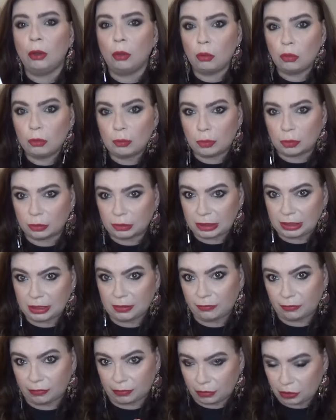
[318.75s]
un
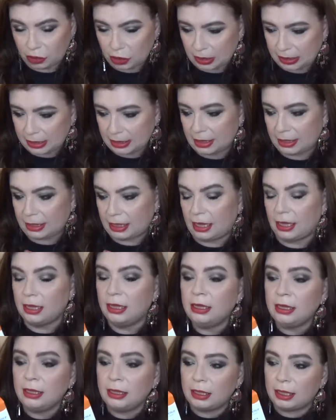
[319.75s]
motivo ci sarà
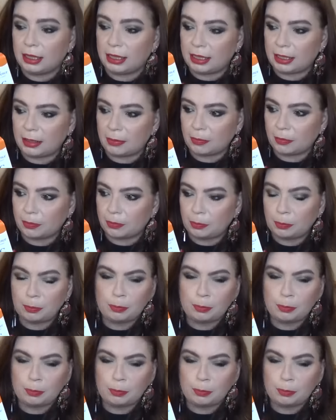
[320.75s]
eh,